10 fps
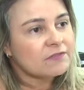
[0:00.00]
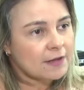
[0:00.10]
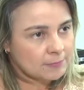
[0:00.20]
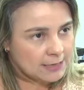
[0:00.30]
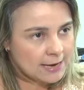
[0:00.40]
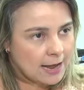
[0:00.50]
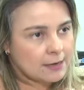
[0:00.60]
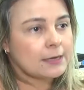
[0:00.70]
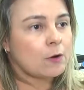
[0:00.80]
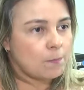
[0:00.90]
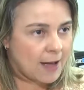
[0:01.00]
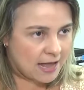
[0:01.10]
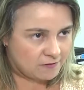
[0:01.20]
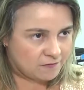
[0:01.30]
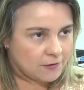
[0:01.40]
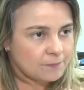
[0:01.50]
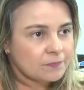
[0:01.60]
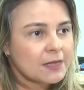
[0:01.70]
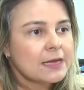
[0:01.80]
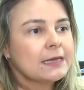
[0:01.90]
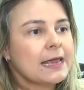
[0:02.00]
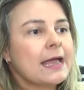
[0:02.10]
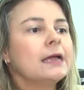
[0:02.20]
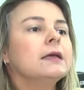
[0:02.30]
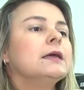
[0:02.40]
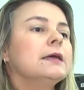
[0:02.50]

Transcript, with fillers: familiar, que é o PAIF, né?